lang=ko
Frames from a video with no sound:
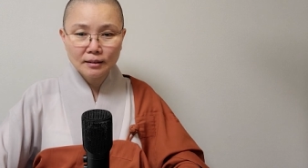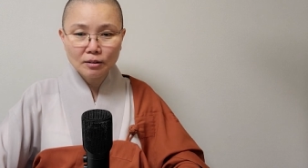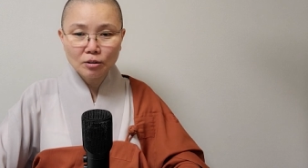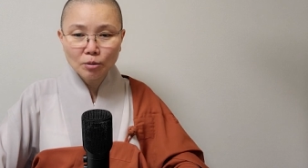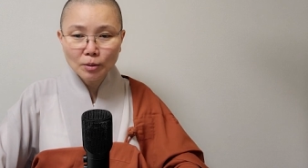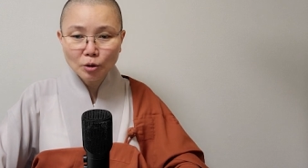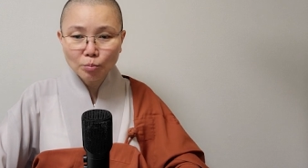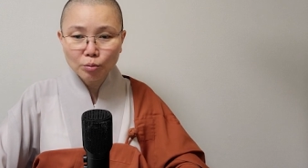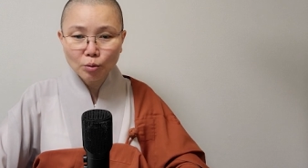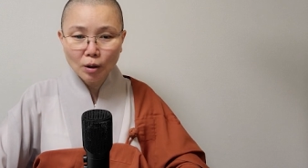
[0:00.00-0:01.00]
그럼에도
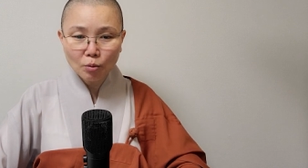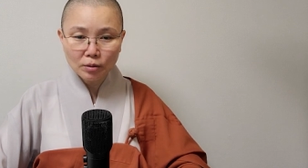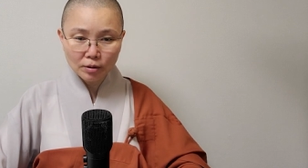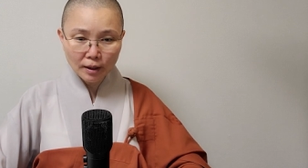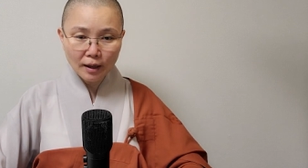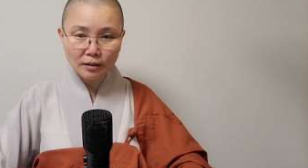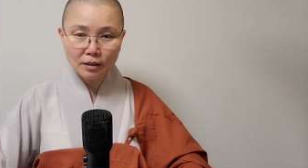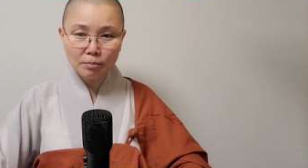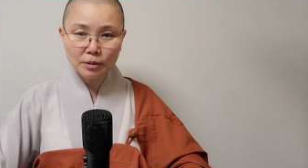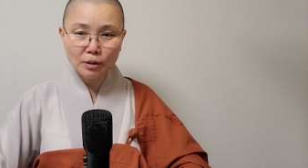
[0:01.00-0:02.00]
불구하고 그게 안
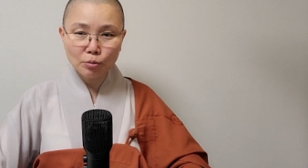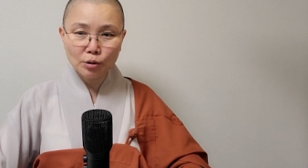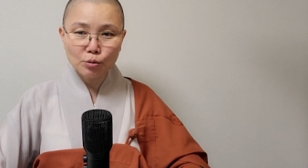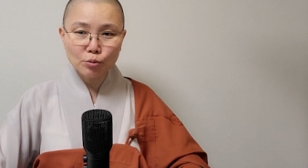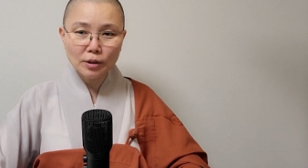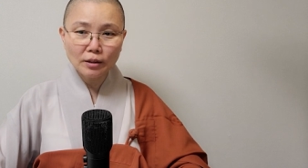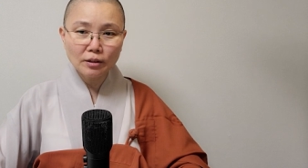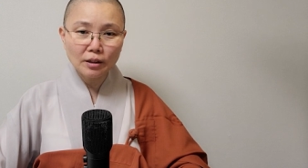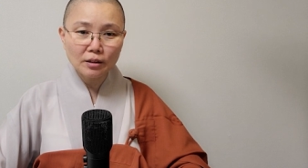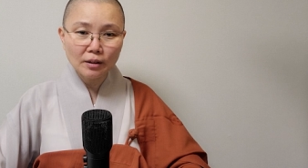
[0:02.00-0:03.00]
됩니다. 우리
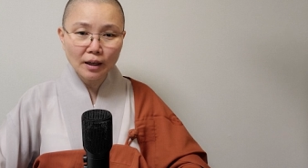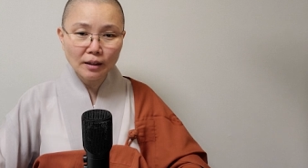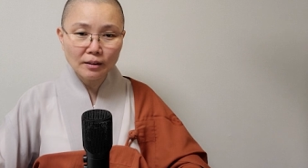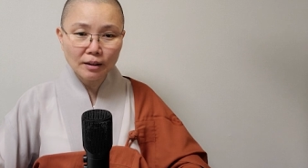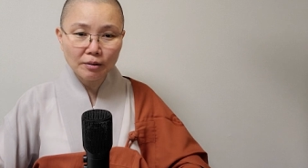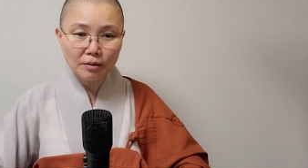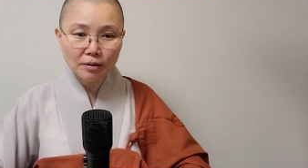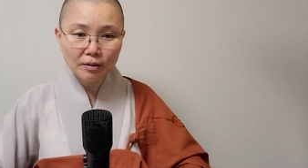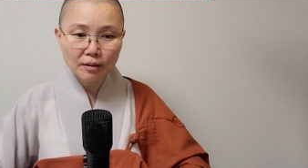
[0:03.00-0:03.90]
중생들이 그게 안 돼요.